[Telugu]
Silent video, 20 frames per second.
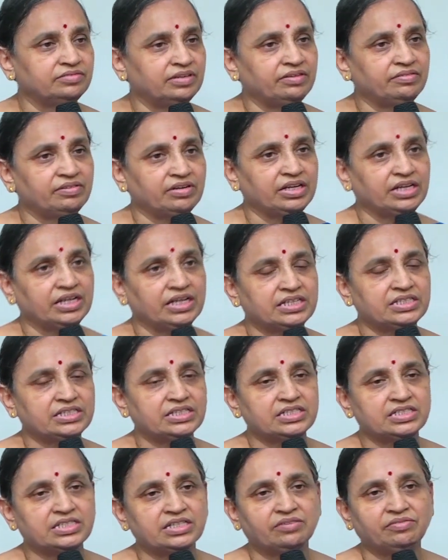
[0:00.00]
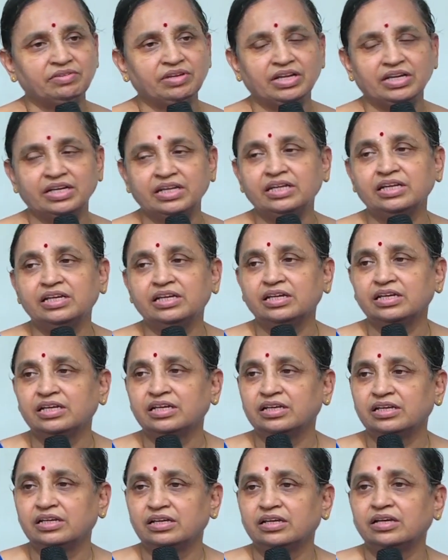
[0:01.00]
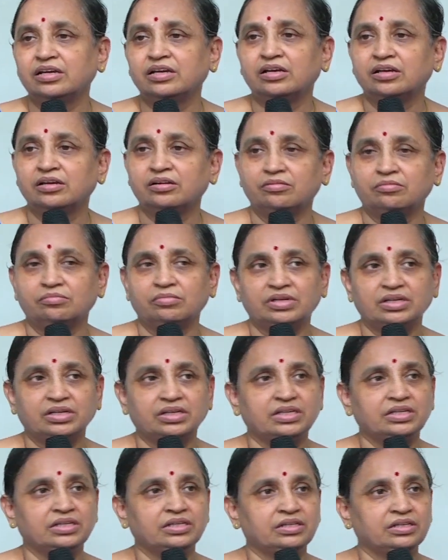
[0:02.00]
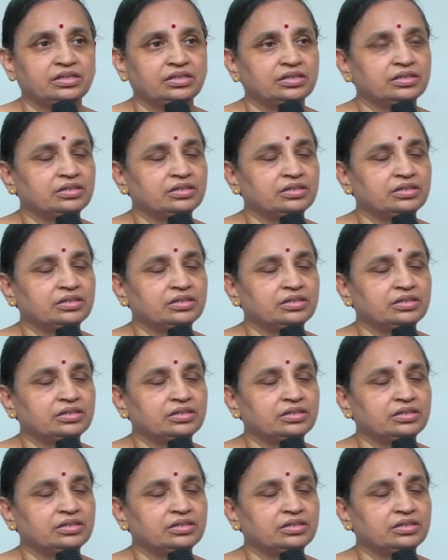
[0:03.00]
ఫ్లేవరింగ్ ఏజెంట్స్ అవి అన్నీ మనకి